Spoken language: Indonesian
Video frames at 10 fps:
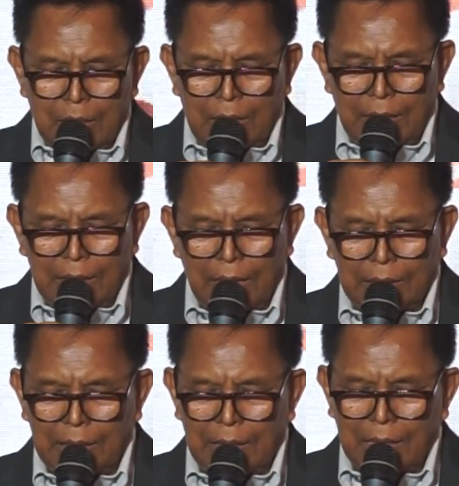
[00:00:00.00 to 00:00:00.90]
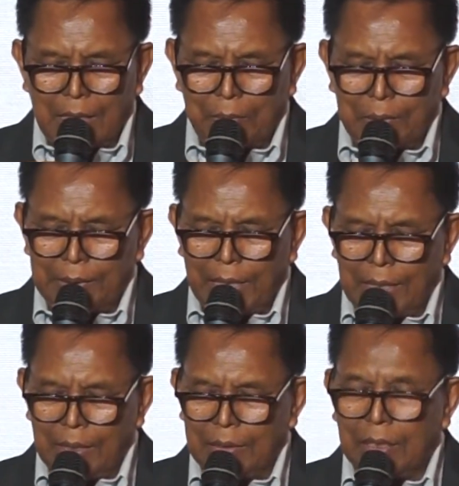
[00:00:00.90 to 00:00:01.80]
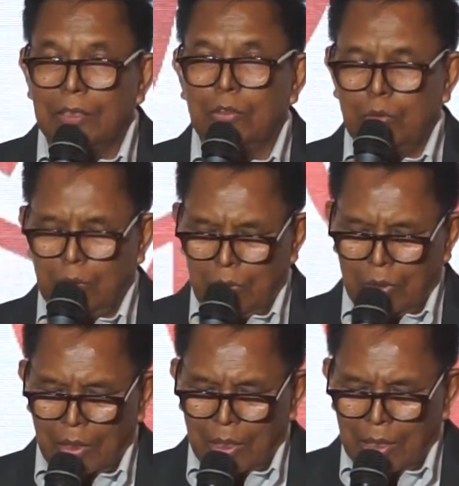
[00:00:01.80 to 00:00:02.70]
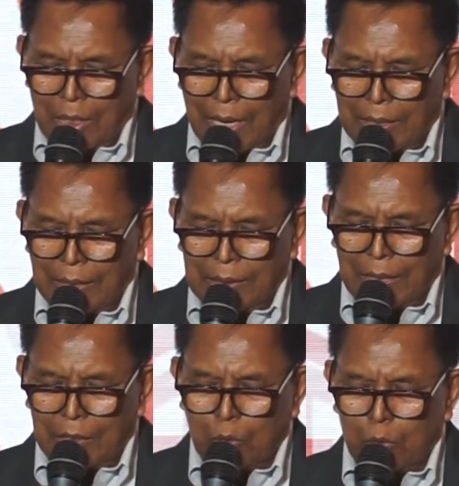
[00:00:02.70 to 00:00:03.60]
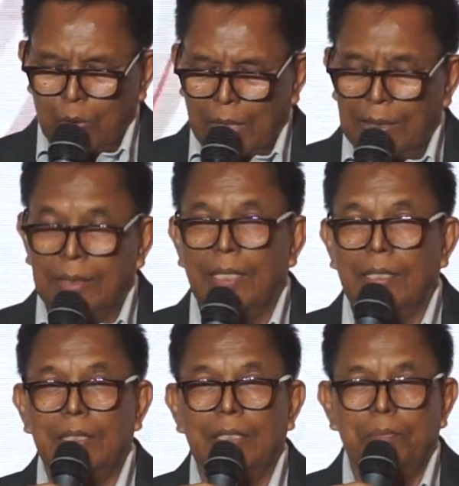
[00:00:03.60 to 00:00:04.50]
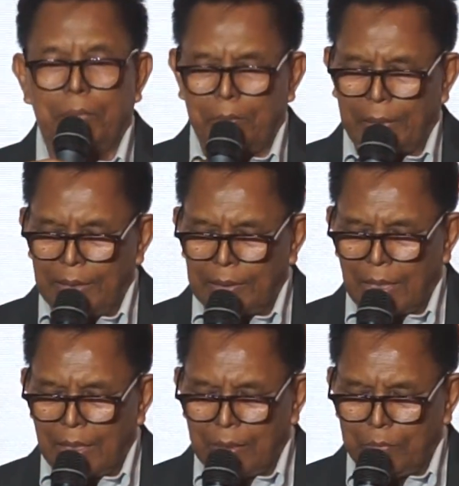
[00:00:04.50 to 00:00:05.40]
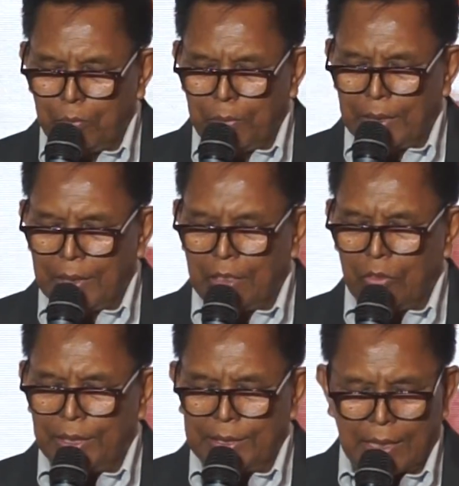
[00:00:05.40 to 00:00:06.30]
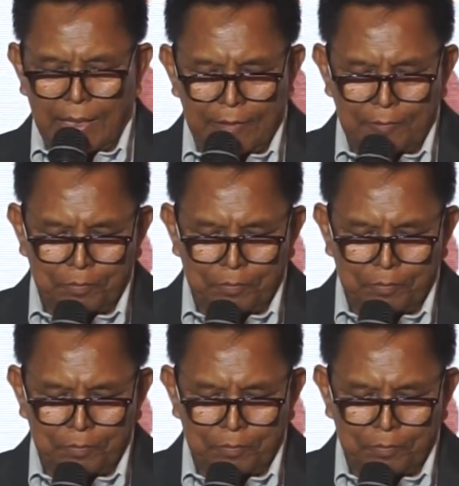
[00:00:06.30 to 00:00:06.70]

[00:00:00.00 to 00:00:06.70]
Dan yang tidak kalah penting tentu adanya dukungan dari pemerintah Republik Indonesia.